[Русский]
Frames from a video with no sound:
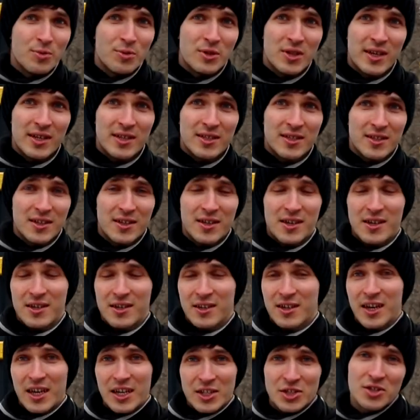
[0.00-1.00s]

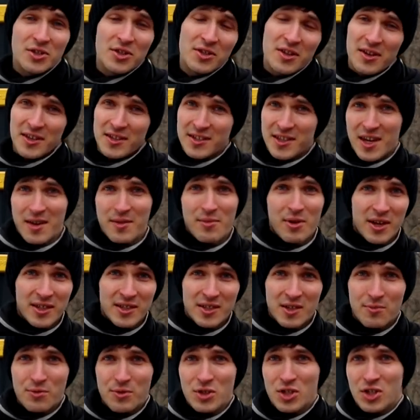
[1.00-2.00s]
питаться качественной,
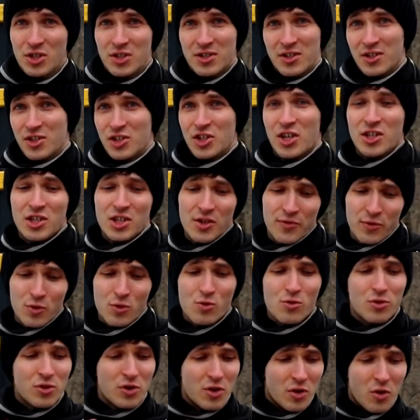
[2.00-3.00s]
разнообразной пищей, содержащей
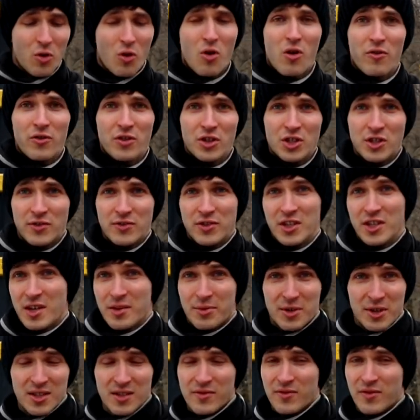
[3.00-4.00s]
фрукты, овощи, все
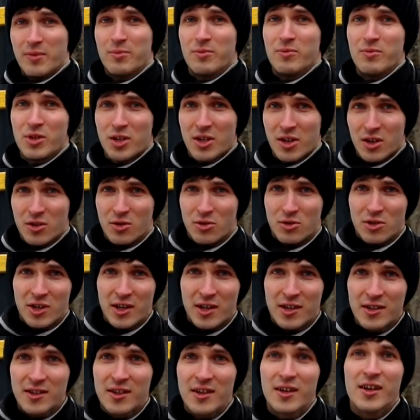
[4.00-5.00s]
необходимые вам
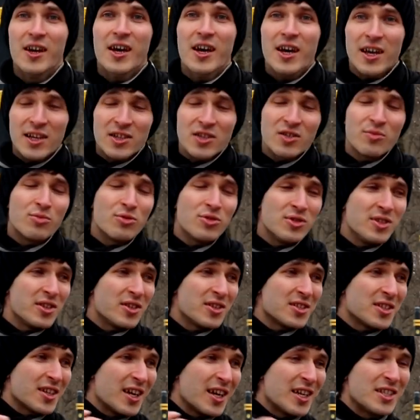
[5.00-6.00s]
микронутриенты, если вы будете
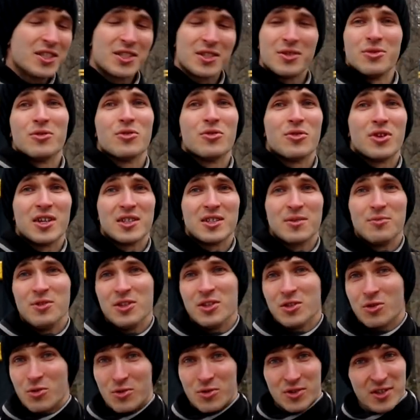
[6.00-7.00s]
делать качественную
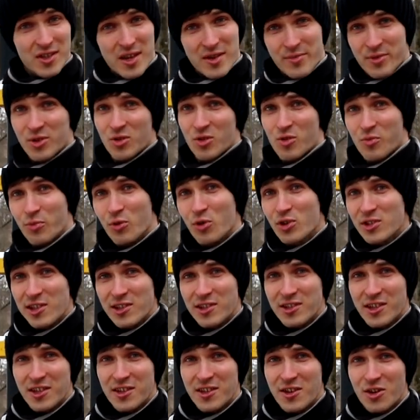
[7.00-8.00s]
разминку и заминку
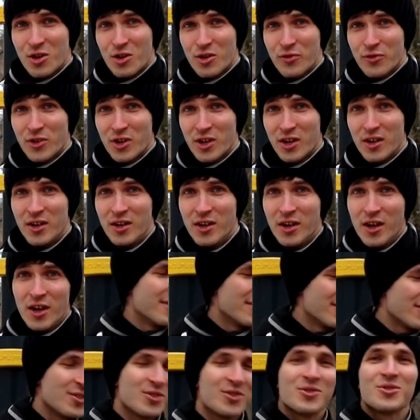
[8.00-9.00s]
после тренировки,
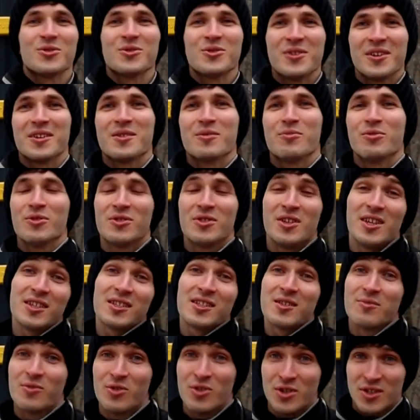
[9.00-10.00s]
то судороги будут
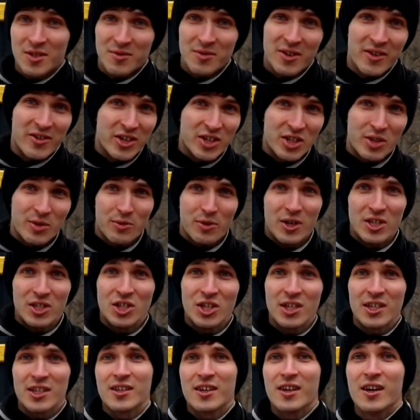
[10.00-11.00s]
редким гостем на вашей
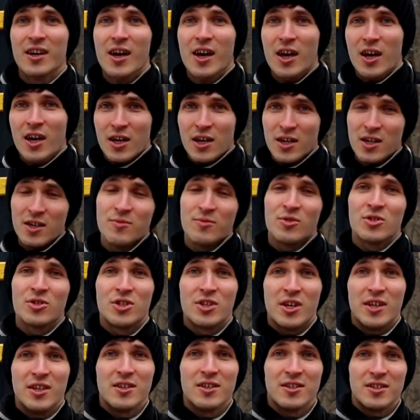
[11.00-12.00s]
площадке и
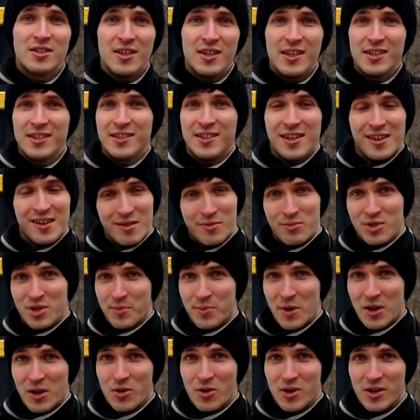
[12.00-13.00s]
можете о них не сильно
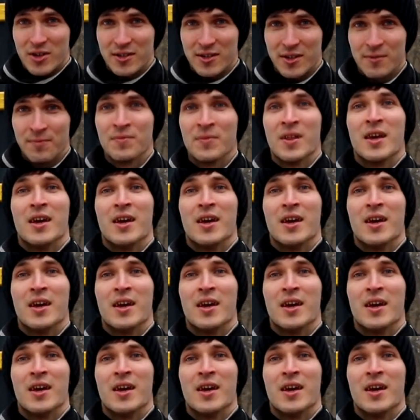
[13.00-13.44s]
беспокоиться.